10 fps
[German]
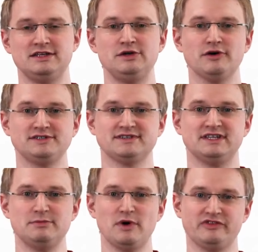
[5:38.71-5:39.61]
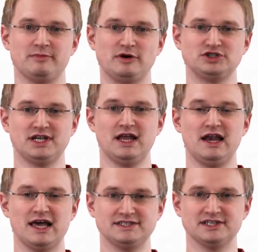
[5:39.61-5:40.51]
die euch das Leben auf der Baustelle
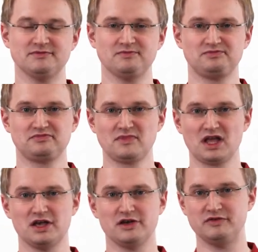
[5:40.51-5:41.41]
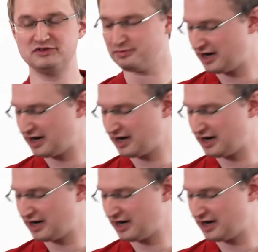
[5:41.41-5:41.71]
erleichtern. Wie zum